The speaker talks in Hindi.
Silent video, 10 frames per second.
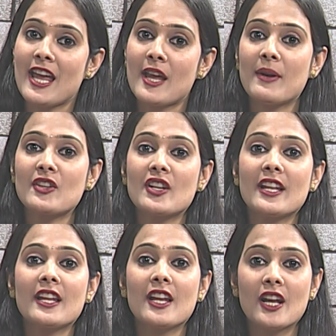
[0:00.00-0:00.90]

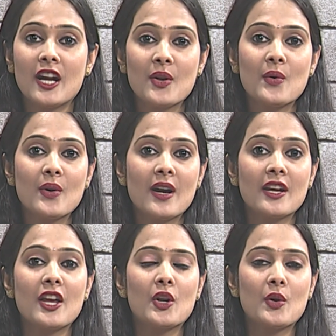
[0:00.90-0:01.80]
हिमाचली खिलाड़ियों का
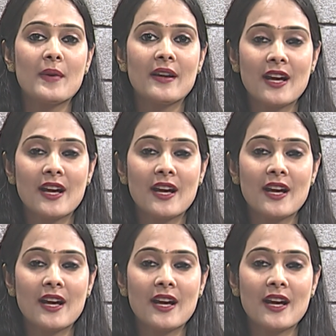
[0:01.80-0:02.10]
खेलों में